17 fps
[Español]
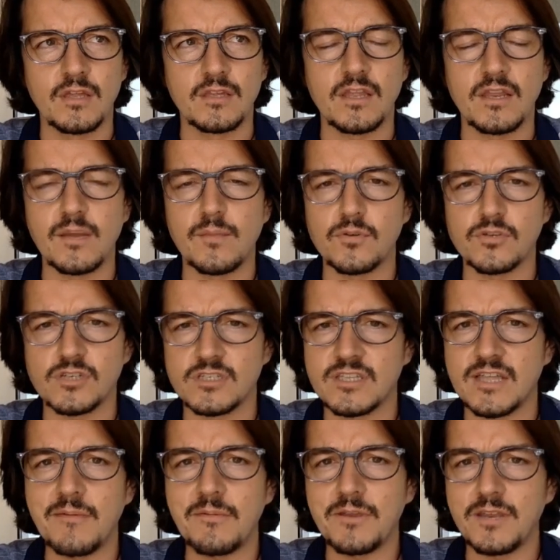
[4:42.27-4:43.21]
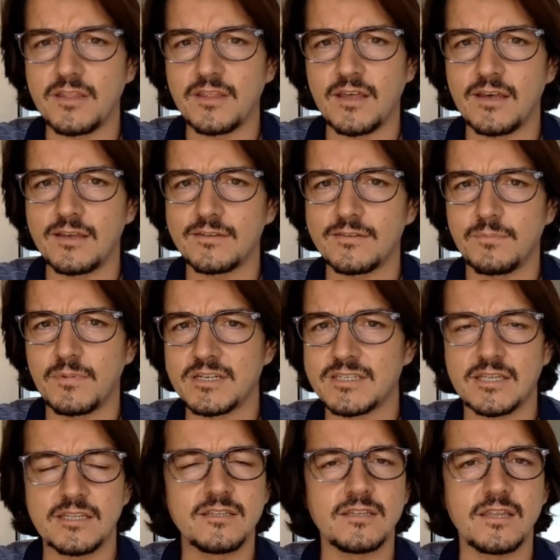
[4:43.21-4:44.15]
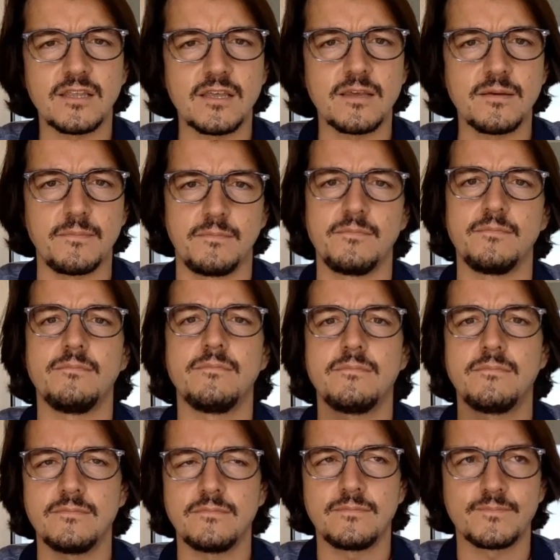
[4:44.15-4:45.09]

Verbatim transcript: tenemos esta habilidad bastante mm,